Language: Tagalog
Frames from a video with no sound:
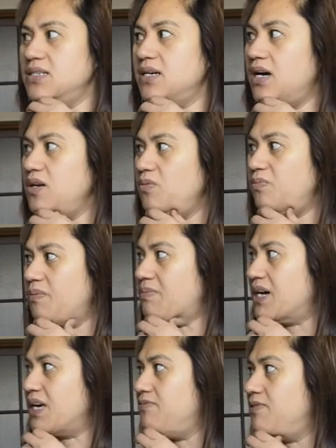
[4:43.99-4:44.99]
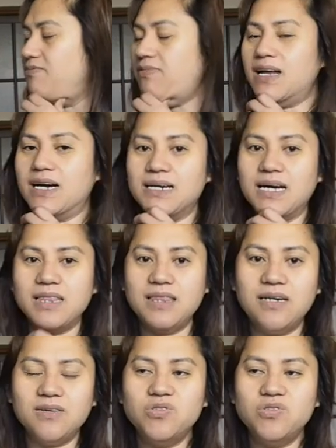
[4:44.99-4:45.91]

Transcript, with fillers: Ano pa bang iba-vlog natin?